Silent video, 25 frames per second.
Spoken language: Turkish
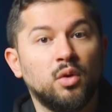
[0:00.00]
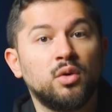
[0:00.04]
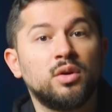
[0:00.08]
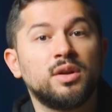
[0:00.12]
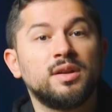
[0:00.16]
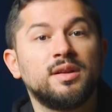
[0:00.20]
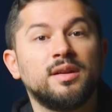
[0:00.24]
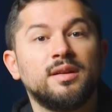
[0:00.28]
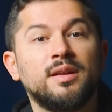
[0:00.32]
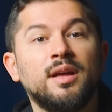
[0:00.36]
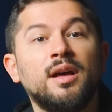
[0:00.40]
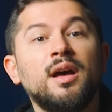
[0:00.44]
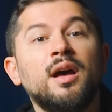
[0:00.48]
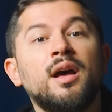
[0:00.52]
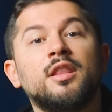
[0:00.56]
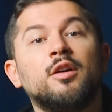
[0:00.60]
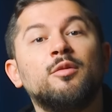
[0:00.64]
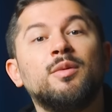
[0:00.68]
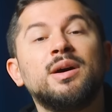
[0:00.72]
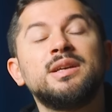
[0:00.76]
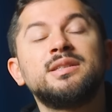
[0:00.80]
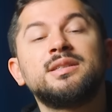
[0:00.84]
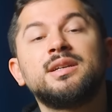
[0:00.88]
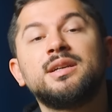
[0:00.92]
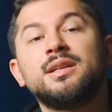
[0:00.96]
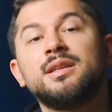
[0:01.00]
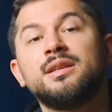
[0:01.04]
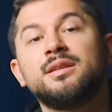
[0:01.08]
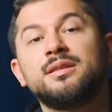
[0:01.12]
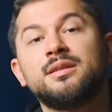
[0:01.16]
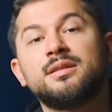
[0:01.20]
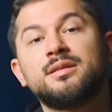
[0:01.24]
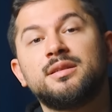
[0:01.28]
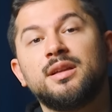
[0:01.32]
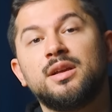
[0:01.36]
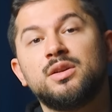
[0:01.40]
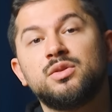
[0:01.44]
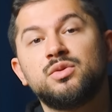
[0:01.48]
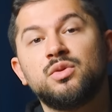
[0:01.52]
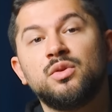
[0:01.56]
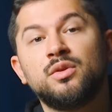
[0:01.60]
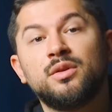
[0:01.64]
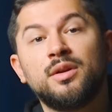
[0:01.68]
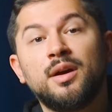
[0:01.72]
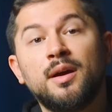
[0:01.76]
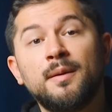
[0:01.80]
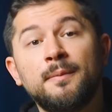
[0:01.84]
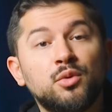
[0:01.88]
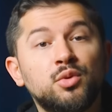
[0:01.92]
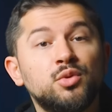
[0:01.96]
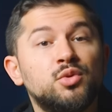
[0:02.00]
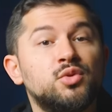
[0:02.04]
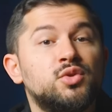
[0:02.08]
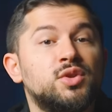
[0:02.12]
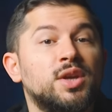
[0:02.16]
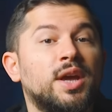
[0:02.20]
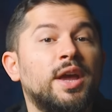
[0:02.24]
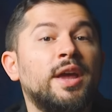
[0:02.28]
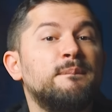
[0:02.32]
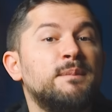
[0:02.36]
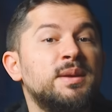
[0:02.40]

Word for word: Orada da namaz kılındıktan sonra Kudüs'e,